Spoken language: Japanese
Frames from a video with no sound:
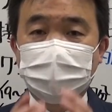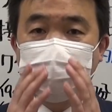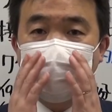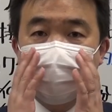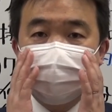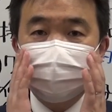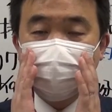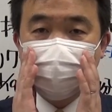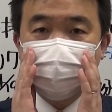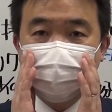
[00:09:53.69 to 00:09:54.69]
この
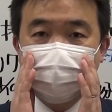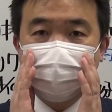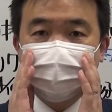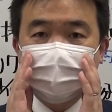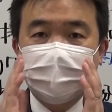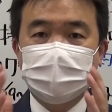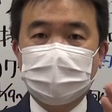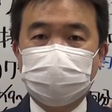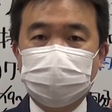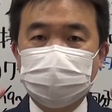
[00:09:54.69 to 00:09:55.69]
マスクは
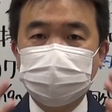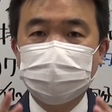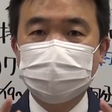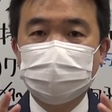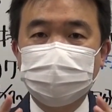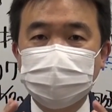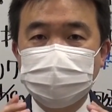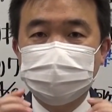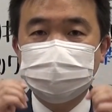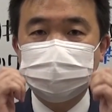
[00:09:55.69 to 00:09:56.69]
かからないため
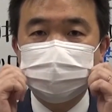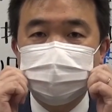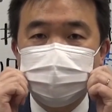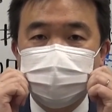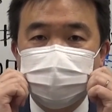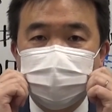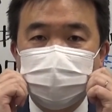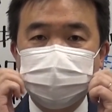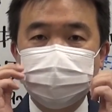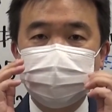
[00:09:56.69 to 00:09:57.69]
にするし
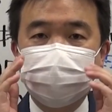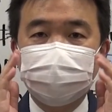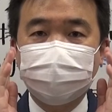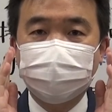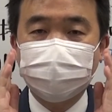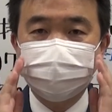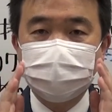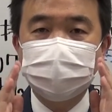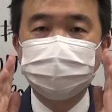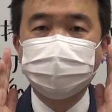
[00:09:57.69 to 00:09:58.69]
ているわけではなく
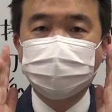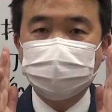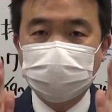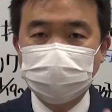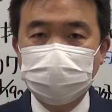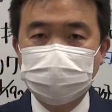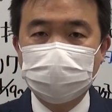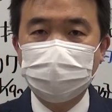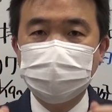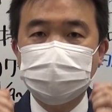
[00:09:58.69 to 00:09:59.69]
て、うつさない
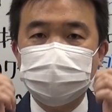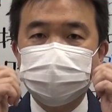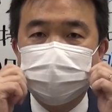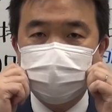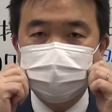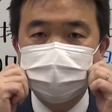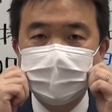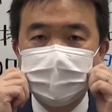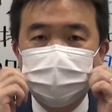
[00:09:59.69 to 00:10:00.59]
ためにしている、